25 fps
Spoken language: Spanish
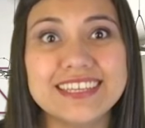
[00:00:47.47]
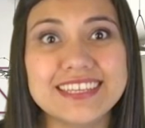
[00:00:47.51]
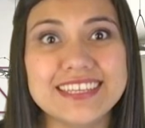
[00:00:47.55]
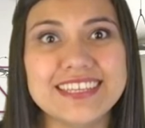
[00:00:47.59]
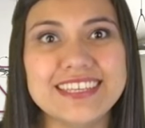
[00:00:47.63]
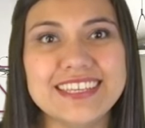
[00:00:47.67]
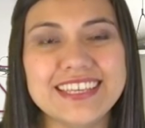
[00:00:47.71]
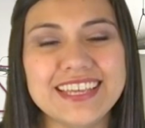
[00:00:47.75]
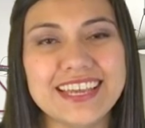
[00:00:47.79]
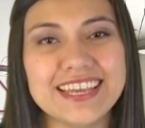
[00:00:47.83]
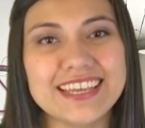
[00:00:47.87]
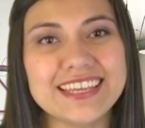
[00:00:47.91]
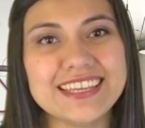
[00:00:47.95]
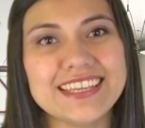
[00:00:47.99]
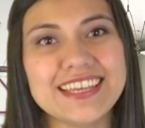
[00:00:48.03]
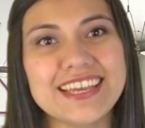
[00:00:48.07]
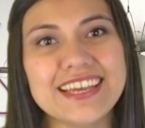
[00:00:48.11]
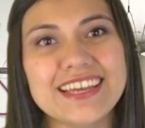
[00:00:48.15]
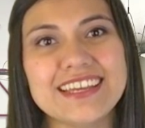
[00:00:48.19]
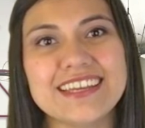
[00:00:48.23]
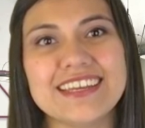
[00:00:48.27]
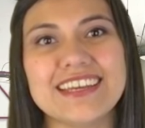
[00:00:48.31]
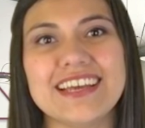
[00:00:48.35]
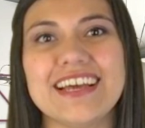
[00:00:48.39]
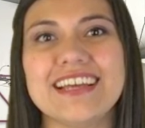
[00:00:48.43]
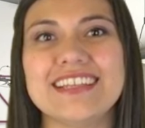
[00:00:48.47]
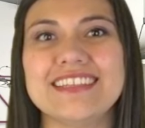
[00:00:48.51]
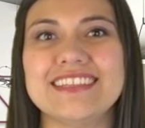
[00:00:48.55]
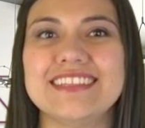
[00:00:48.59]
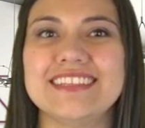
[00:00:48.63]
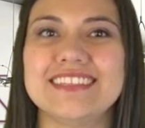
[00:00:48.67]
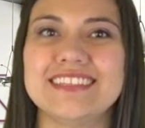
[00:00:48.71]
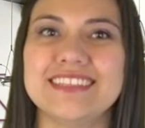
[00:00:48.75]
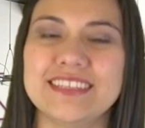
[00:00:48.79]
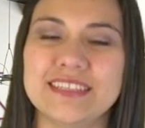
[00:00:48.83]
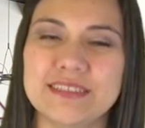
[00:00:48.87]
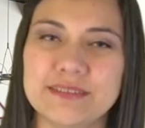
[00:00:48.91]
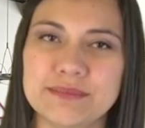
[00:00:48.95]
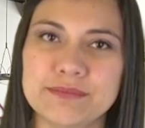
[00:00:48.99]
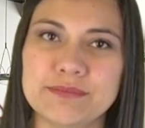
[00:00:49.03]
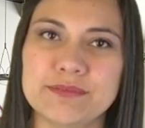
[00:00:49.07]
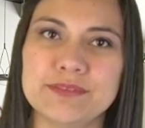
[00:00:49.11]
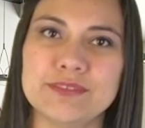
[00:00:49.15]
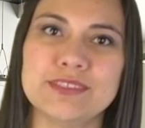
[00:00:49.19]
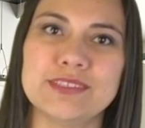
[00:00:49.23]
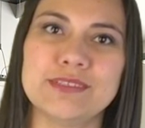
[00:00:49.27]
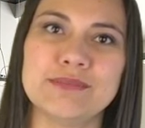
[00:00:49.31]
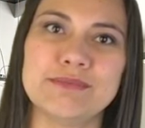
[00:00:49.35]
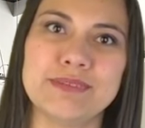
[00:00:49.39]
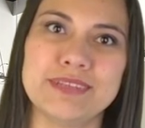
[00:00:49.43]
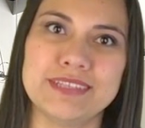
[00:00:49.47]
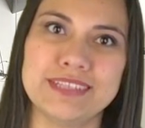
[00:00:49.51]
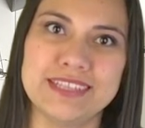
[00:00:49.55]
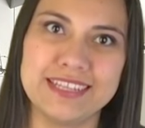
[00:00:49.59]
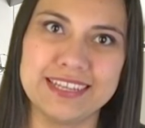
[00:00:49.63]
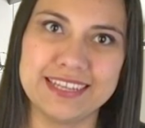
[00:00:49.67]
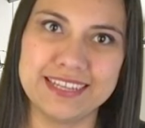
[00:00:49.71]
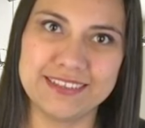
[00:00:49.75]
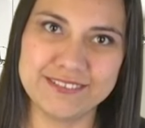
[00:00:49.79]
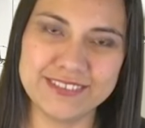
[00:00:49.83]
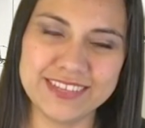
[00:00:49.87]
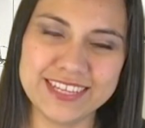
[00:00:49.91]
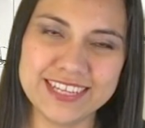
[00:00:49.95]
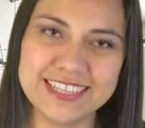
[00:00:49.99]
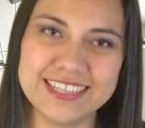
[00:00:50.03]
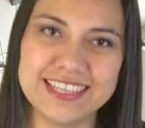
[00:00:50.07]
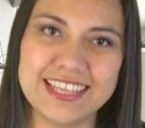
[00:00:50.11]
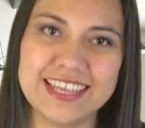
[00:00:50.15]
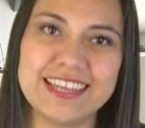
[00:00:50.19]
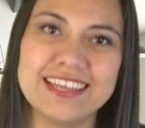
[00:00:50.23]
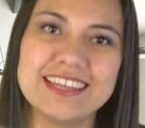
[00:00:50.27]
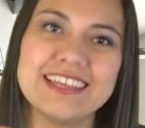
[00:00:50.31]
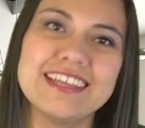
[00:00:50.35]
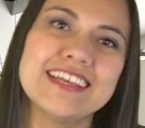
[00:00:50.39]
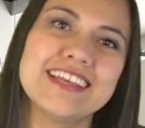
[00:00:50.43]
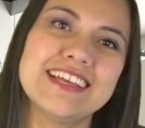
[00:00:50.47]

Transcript: y ahí atendemos de manera abierta.